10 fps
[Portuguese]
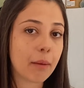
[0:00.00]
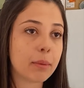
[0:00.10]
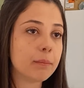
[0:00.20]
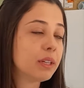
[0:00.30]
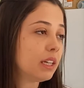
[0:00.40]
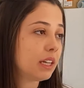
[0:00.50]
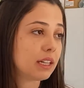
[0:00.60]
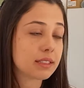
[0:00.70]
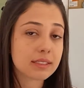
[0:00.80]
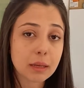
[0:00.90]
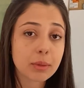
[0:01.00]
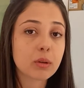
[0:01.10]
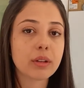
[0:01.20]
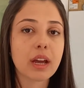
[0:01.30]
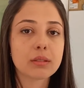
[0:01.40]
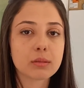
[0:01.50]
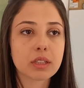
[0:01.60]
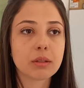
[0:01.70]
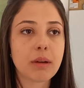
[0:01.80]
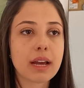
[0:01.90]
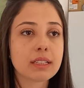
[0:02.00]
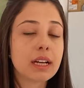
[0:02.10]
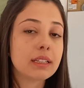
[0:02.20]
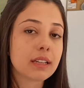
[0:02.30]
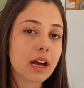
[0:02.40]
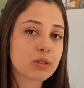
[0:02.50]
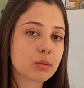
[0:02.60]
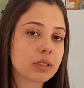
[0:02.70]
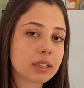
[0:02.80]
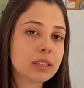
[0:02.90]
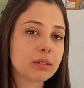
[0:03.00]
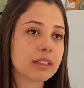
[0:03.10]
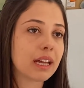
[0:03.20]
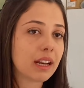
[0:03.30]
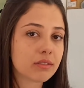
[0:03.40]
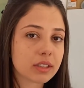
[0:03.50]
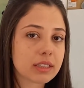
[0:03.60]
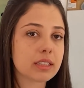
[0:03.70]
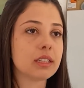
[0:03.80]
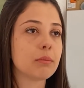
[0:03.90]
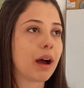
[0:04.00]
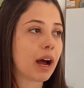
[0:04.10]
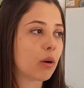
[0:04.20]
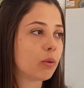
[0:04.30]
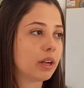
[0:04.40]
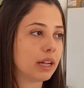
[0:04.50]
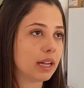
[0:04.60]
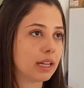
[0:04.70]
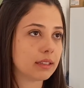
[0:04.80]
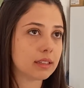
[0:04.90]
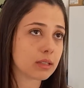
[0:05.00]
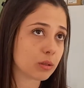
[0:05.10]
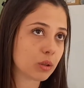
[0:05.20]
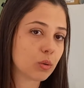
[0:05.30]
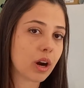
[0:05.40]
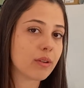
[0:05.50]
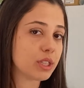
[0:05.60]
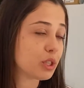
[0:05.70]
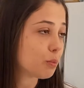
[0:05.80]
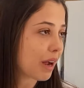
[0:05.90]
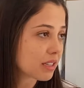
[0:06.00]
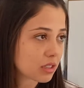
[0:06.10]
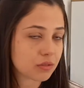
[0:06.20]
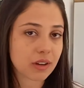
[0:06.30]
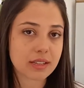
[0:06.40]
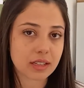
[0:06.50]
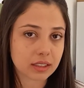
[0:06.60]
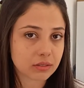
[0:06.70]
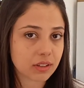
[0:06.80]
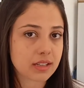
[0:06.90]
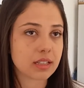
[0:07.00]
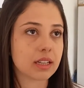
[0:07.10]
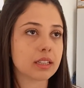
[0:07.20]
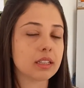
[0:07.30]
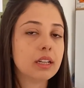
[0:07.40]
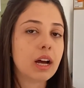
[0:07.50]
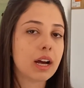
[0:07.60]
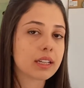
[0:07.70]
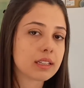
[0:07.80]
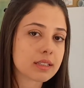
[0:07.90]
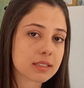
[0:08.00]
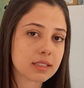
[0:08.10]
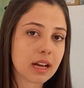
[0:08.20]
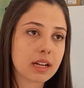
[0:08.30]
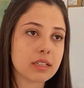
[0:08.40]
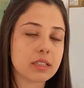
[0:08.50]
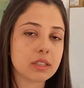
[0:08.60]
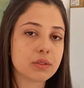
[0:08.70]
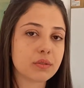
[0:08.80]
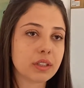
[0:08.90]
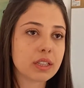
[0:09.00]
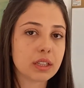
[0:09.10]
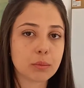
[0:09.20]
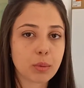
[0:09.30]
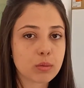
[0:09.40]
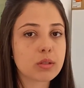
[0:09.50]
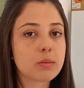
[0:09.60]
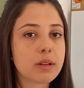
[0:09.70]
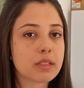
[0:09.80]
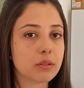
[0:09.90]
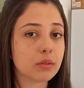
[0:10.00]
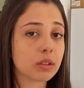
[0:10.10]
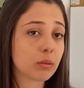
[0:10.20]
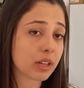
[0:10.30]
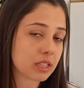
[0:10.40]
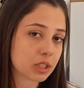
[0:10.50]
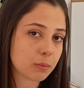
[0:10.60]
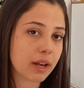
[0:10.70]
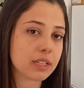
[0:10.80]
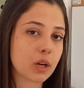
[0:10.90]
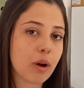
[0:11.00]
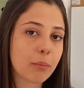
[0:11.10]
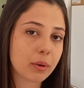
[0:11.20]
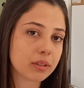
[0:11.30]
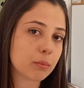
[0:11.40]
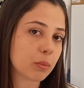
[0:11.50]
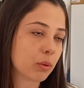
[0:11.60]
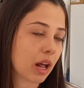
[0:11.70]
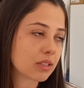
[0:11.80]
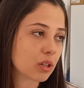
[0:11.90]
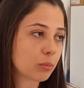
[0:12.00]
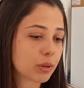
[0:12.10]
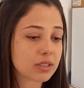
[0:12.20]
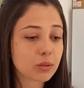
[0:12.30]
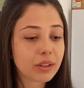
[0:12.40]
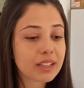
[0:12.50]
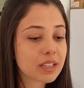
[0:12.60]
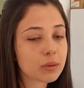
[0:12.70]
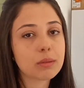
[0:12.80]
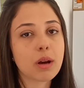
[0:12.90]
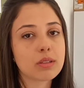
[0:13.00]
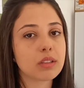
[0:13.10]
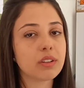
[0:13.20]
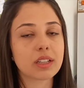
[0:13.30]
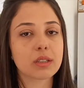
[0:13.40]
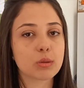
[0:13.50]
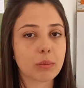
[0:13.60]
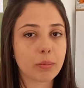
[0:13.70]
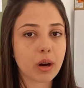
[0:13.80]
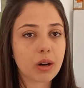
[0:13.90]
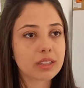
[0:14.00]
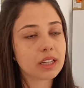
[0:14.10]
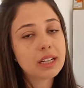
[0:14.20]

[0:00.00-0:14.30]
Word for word: APA. Eles sempre conhece os animais, está ajudando a estar tá levando esse animal. É, da zona rural, a gente passa de fazenda em fazenda. Aqui na cidade, a gente fica em pontos específicos. Então, o que a gente pede é o apoio da população para se conhecer o animalzinho que fica na sua porta,